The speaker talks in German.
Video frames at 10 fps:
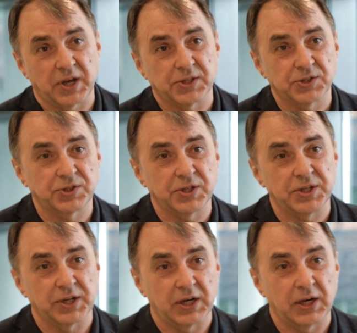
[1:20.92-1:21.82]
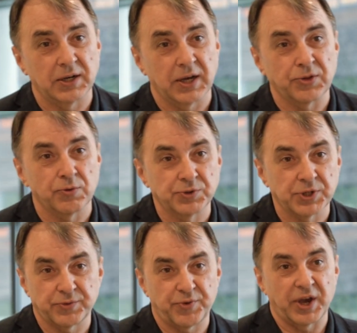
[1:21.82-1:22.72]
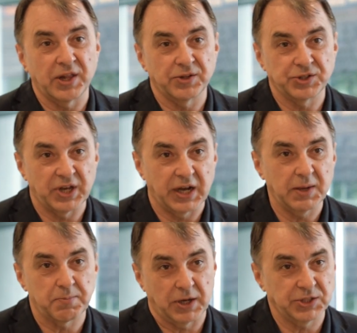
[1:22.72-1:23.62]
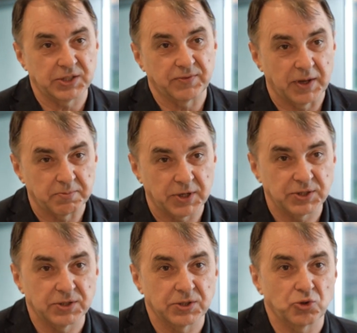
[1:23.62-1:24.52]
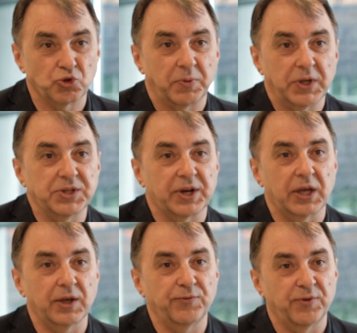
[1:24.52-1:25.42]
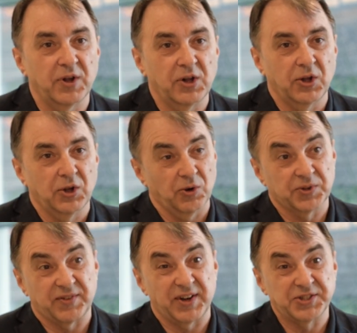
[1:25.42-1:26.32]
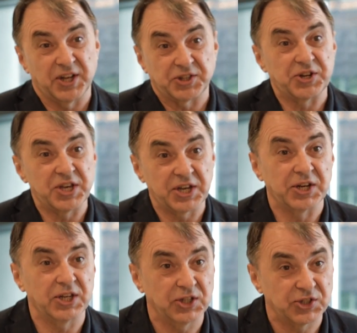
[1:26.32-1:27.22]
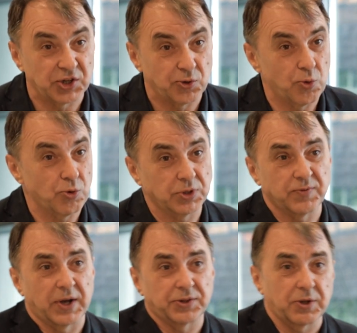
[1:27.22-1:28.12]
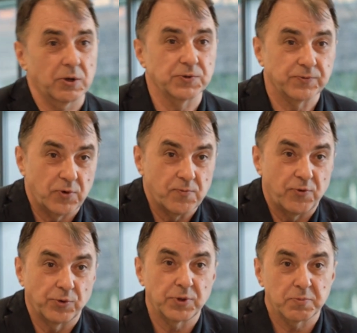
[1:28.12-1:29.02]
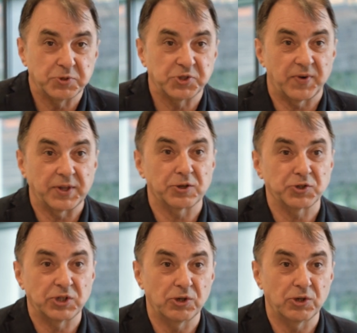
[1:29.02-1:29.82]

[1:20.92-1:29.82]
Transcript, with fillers: ganz ideal an unsere Verhältnisse angepasst, die waren meistens zu spät reif und da waren die Erträge nicht sehr hoch, die waren 1500 bis 2000